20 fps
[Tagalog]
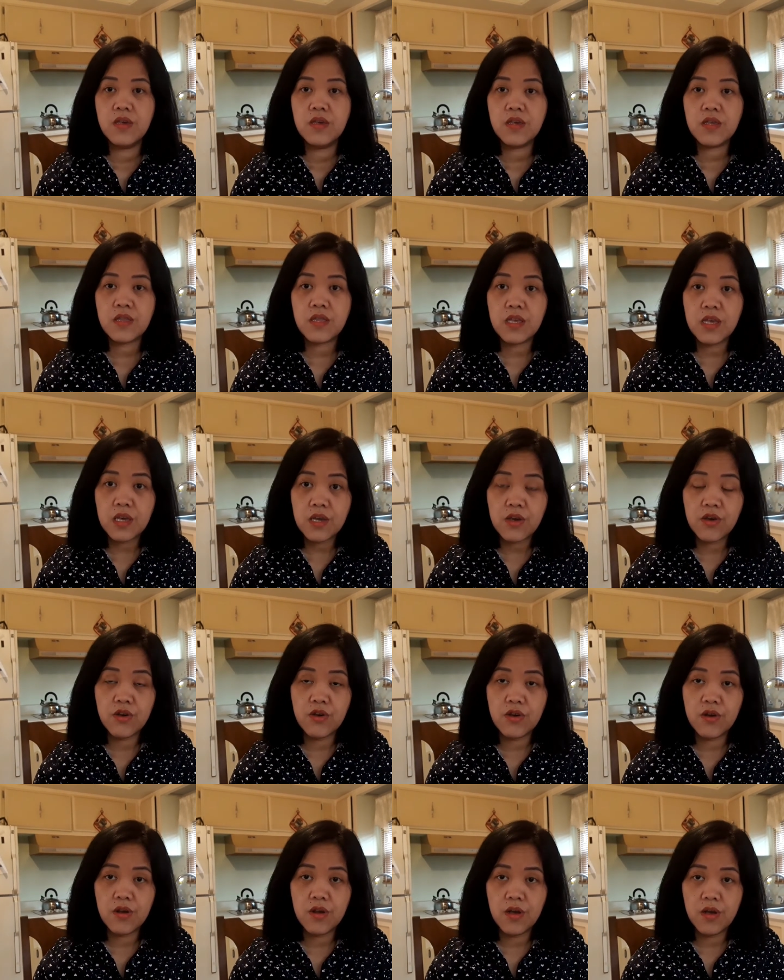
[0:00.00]

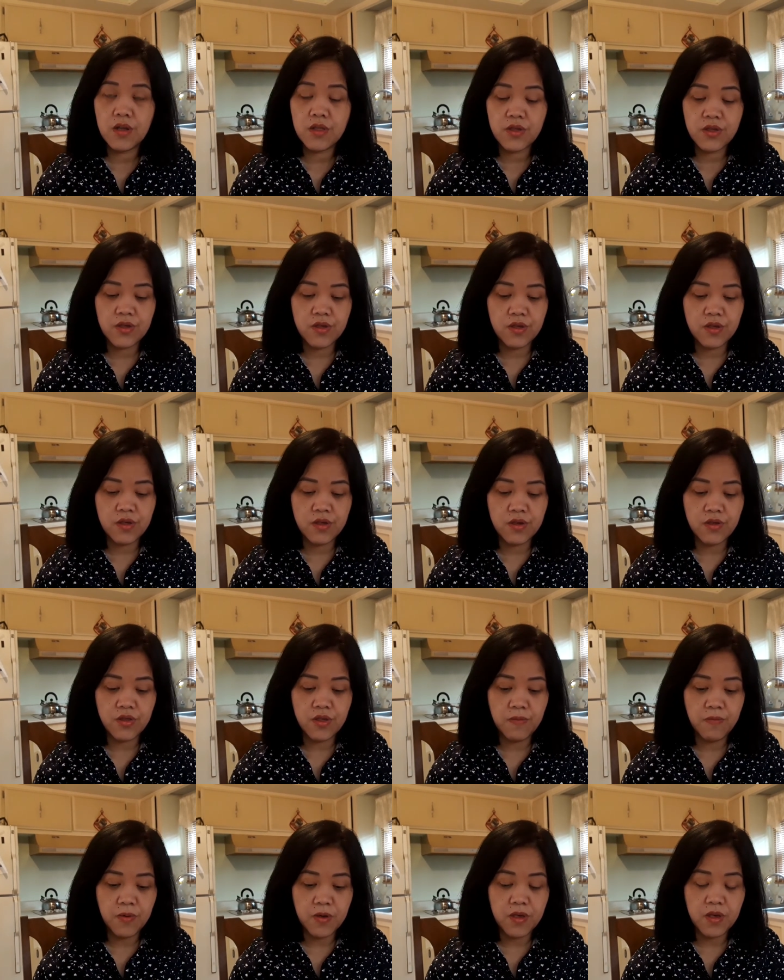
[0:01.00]
sticker
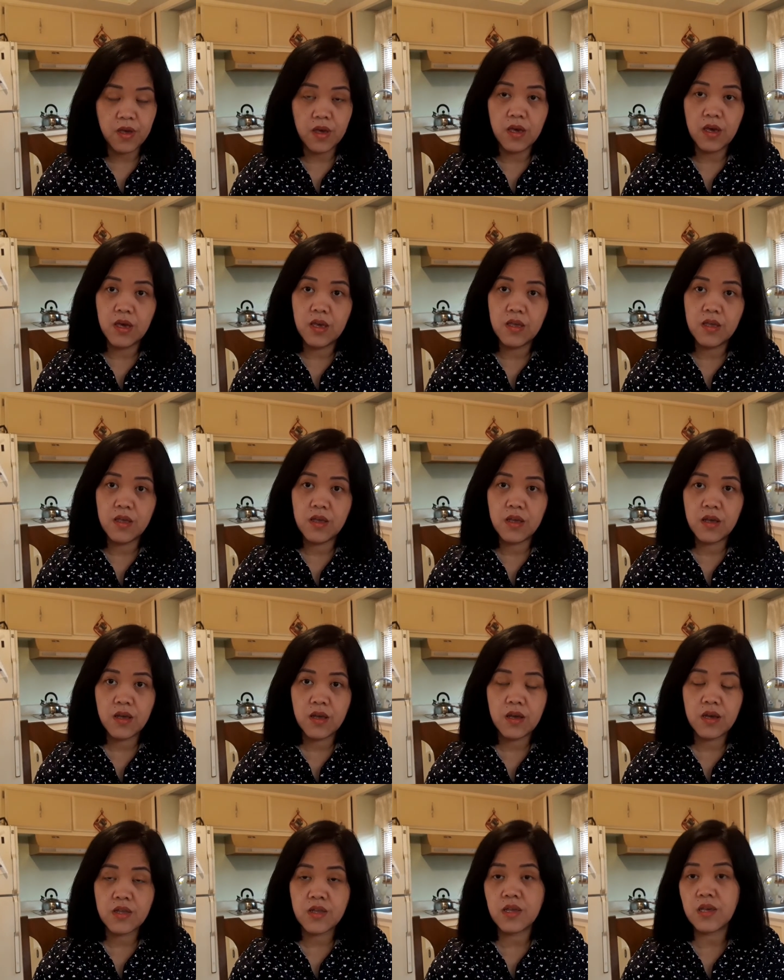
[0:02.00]
certificate
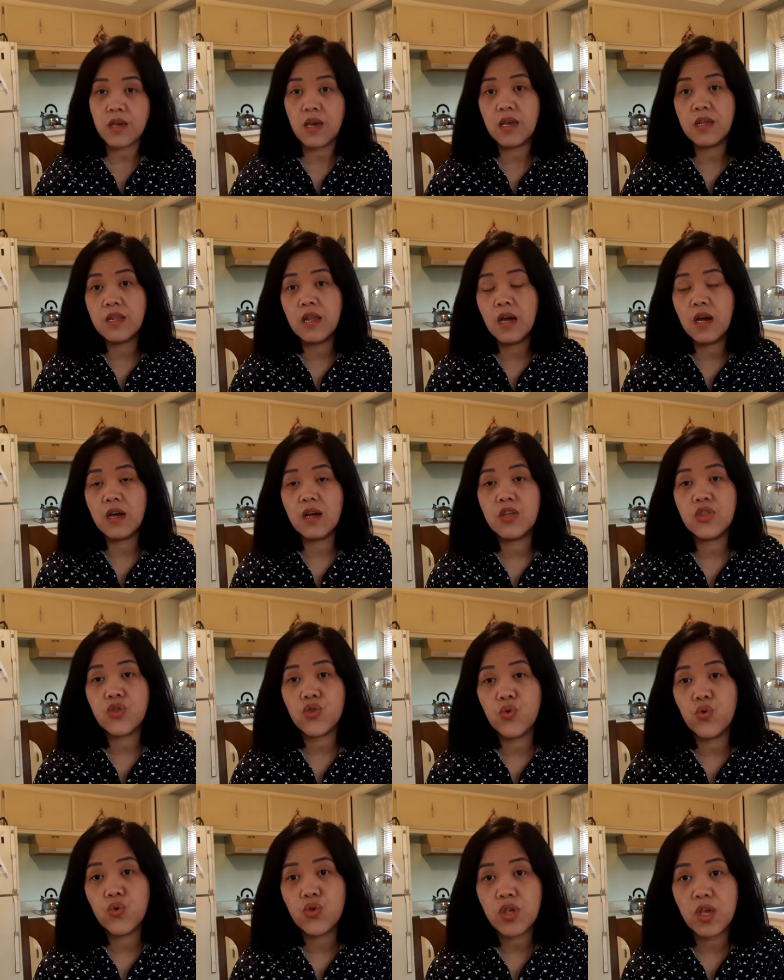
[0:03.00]
kasi kailangan
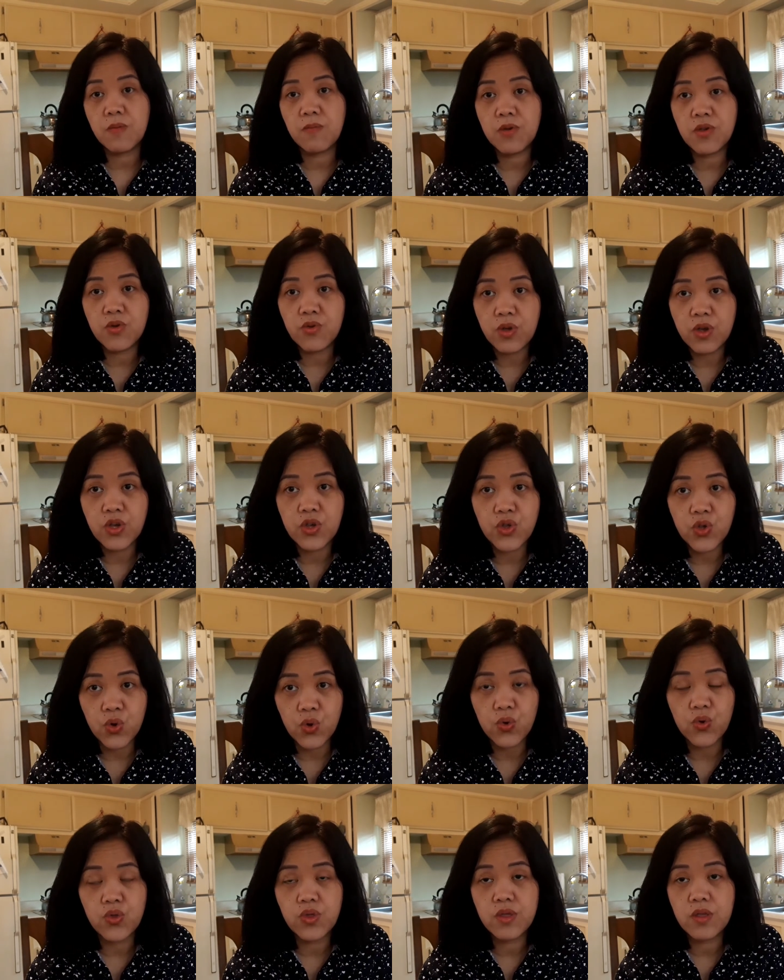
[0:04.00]
to sa
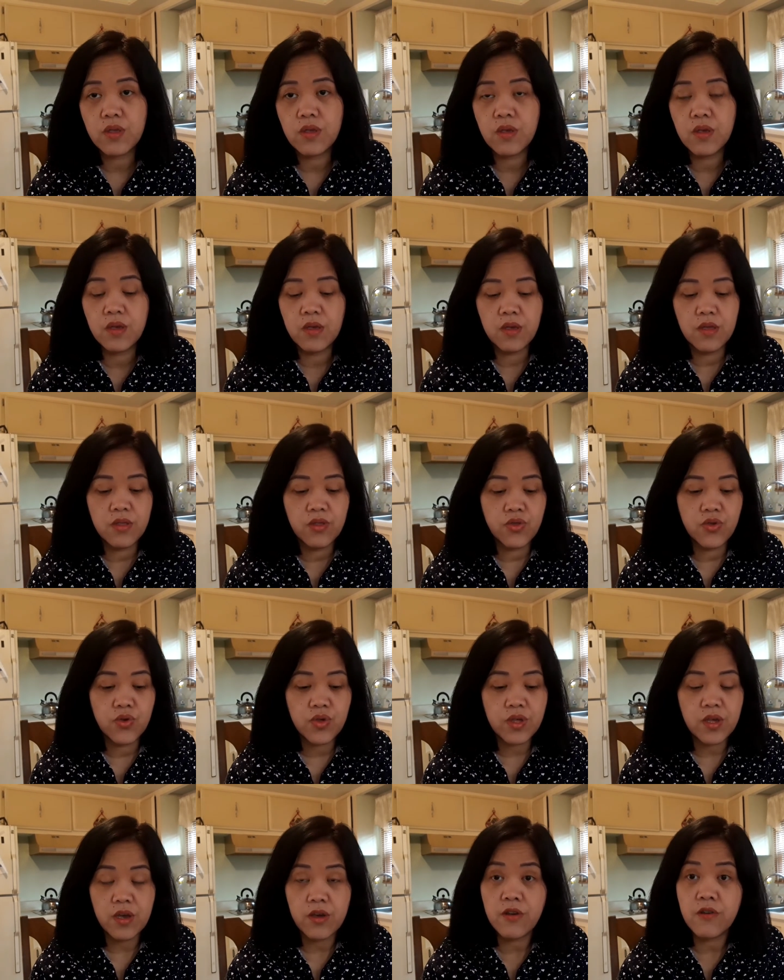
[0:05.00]
immigration dito
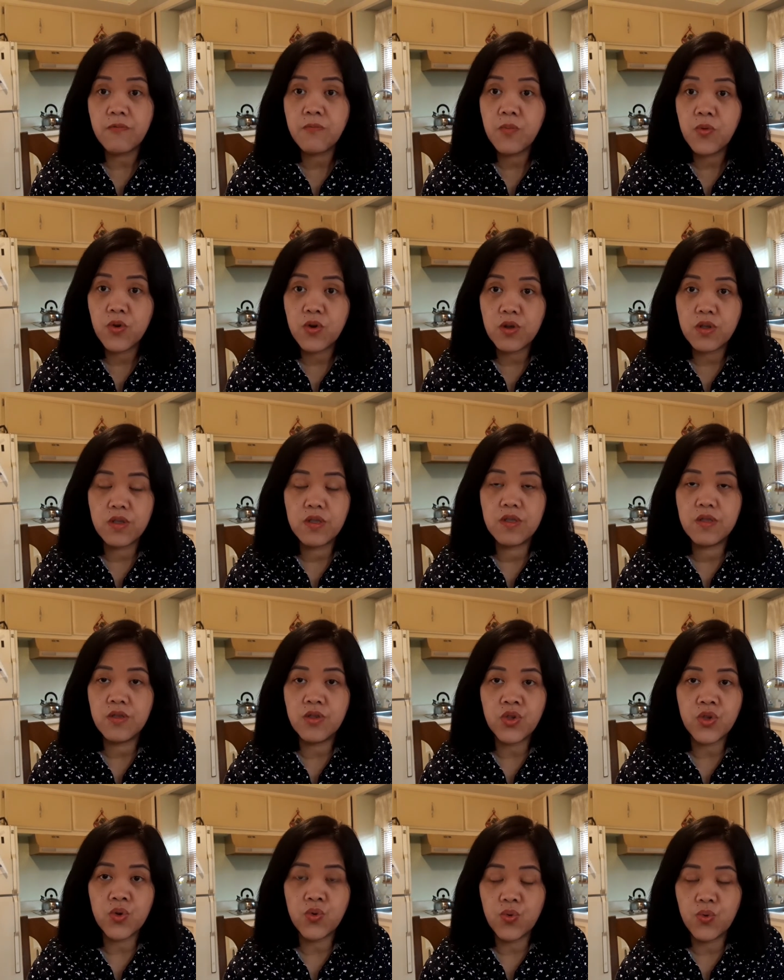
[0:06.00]
sa airport
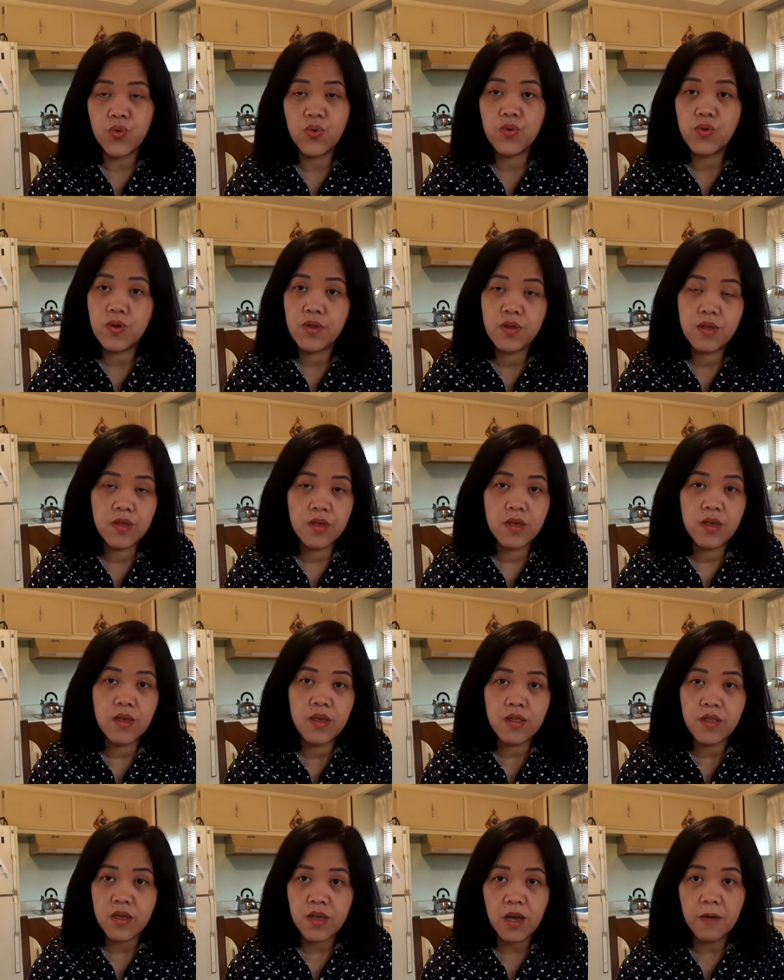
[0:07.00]
so
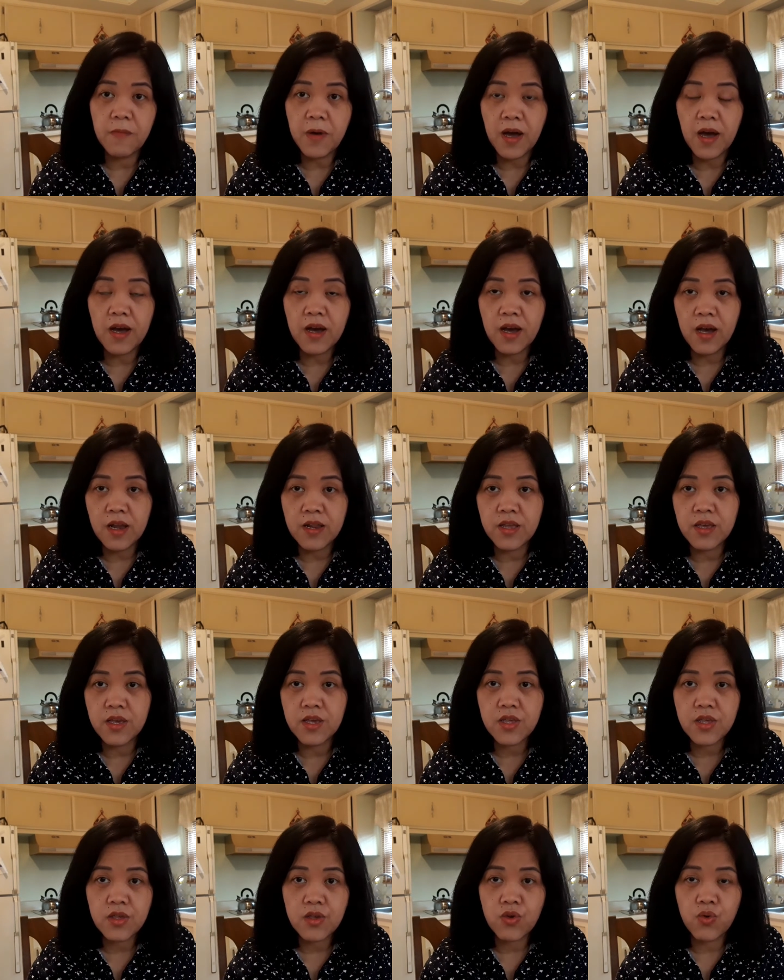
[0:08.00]
hindi ka
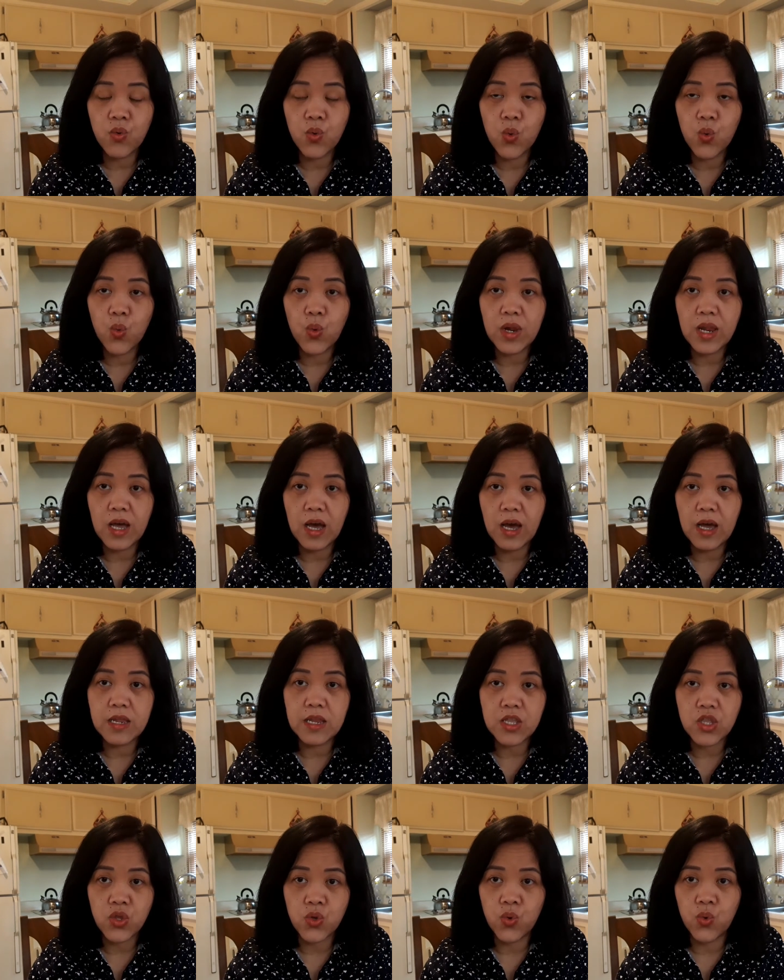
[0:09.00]
makakaalis kung wala
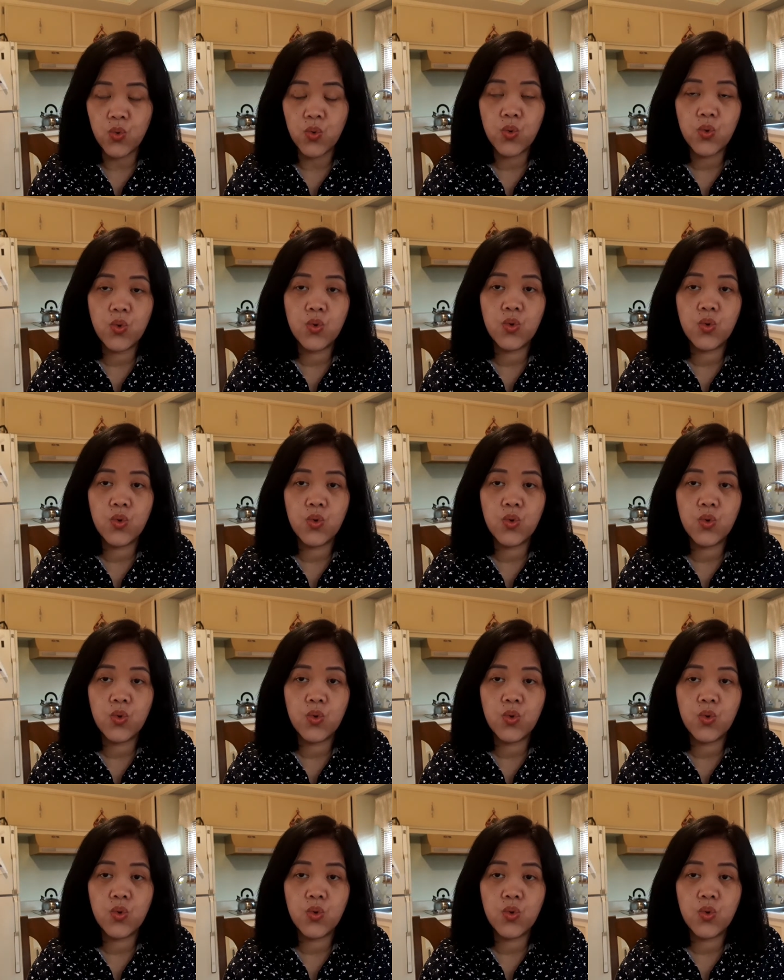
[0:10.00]
nito